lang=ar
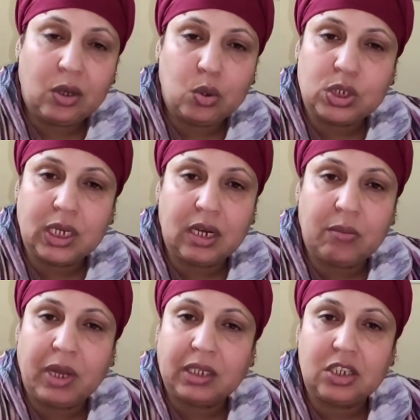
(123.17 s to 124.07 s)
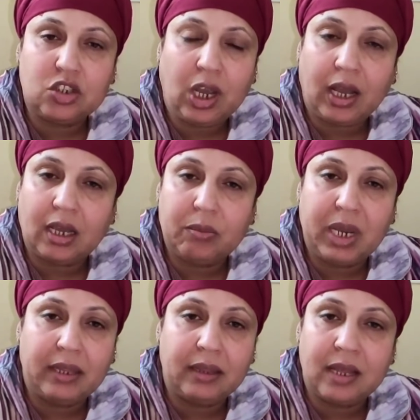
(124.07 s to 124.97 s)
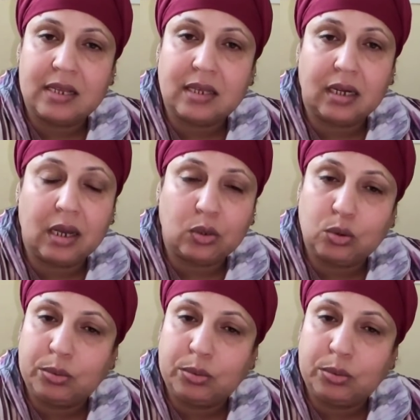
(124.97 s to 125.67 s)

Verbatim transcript: اخوتي انا ما خديتش حقي من هاد الناس غناخذو